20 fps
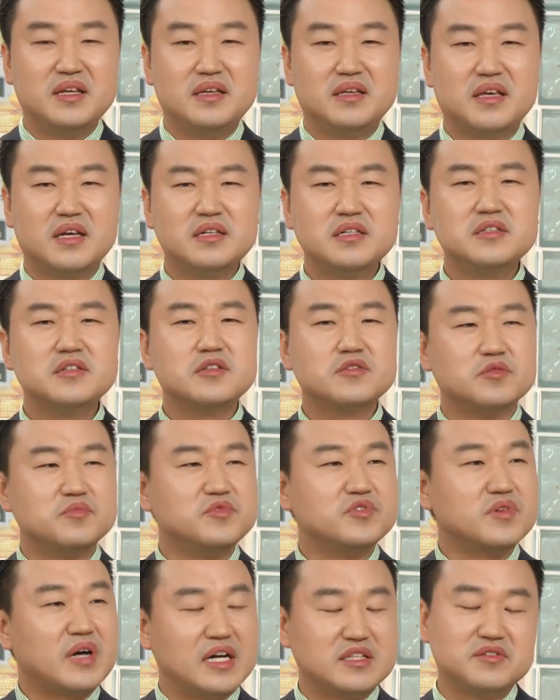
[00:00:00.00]
이게 흙을
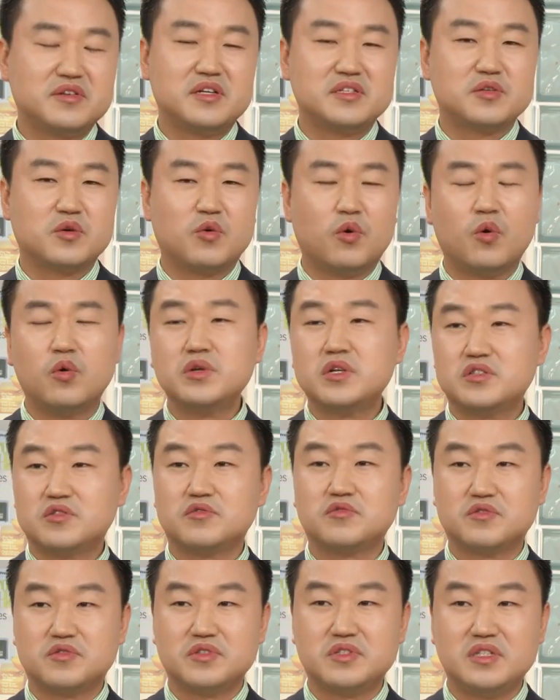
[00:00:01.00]
굽는 과정에서 고온에서
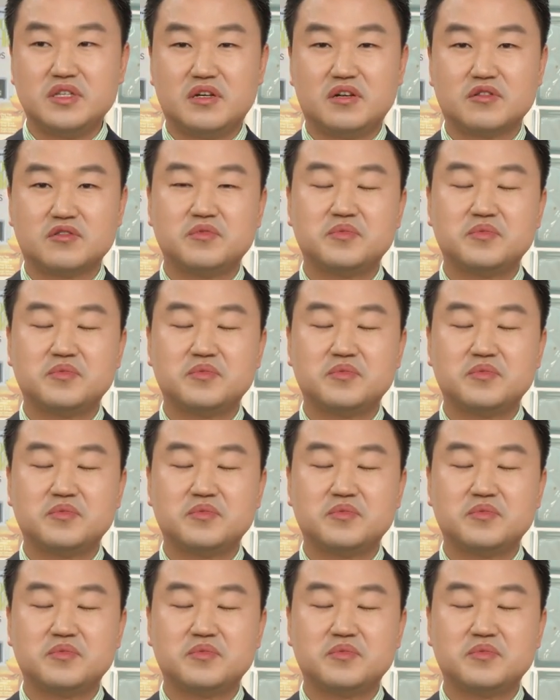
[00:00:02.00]
굽거든요.